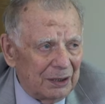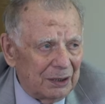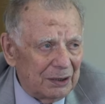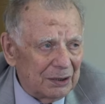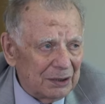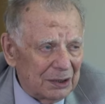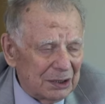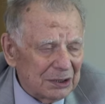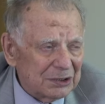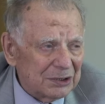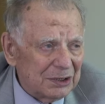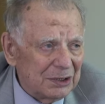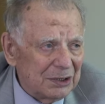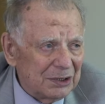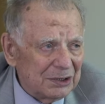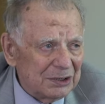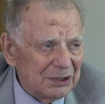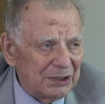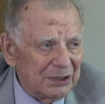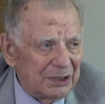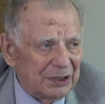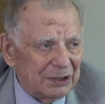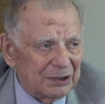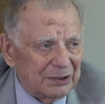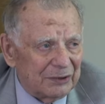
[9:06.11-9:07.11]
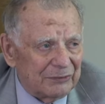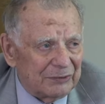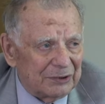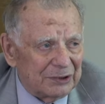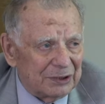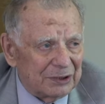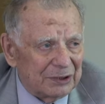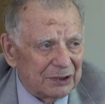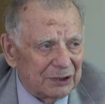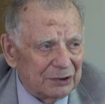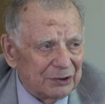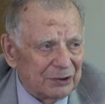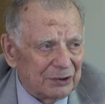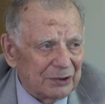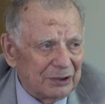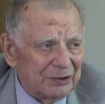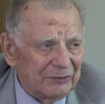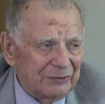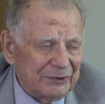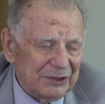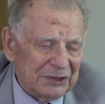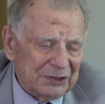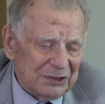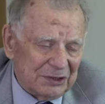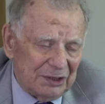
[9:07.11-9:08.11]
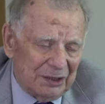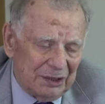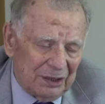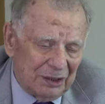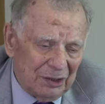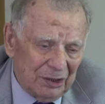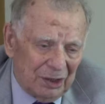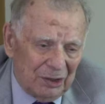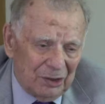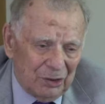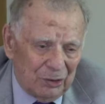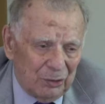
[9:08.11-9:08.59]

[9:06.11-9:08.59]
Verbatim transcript: и наши исследования, которые внесли